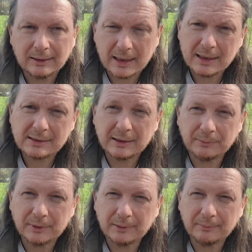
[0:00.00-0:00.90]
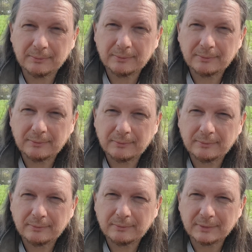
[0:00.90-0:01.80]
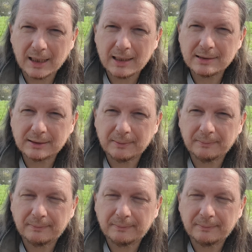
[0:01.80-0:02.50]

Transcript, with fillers: Ja jestem tym. Ja jestem.